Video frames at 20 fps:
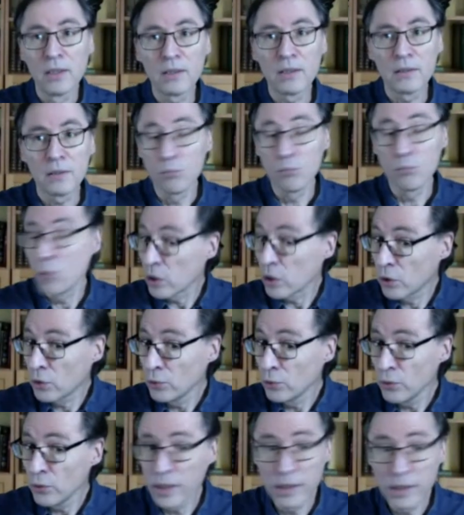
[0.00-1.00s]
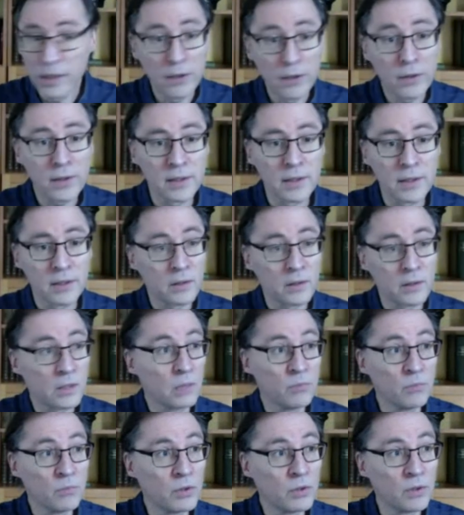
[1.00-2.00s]
euh, moins connus d'ailleurs, hein,
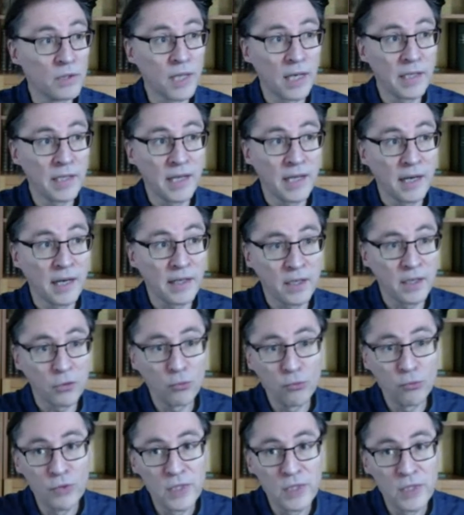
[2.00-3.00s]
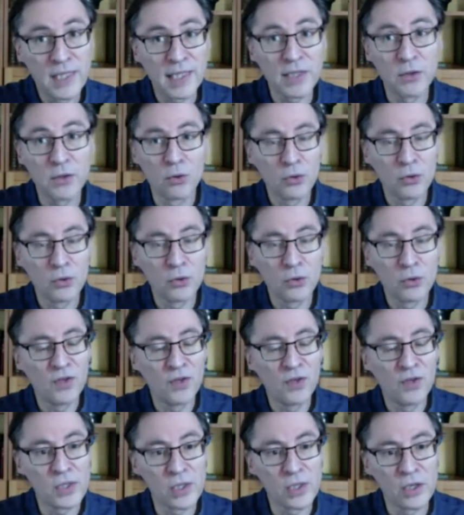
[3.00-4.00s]
comme il y, a toute une série de,
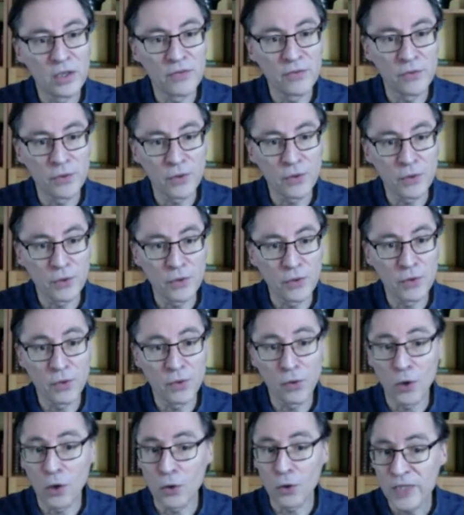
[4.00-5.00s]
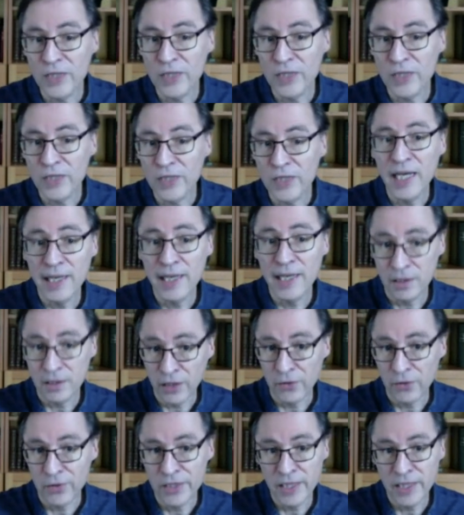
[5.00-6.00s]
philosophes que, Rancière,
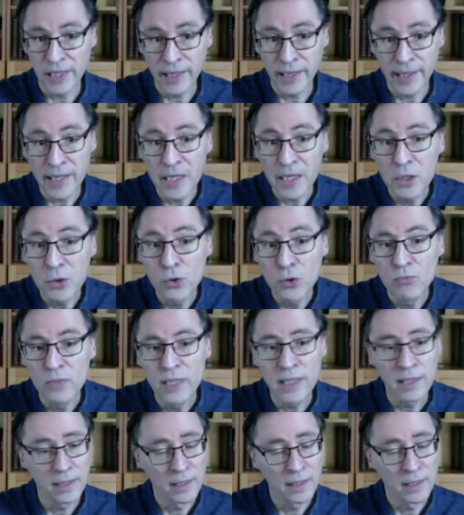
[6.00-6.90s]
Jacques Rancière, a exhumé